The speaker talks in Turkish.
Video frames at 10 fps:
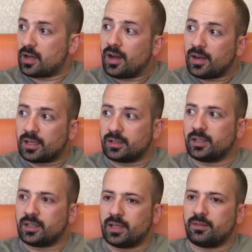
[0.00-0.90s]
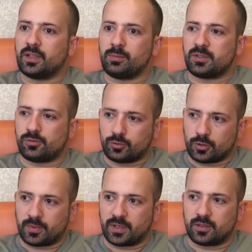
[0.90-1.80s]
Hala hı hı. daha yayın evleriyle bir sürü
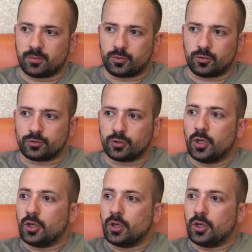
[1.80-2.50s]
toplantı yapıyoruz.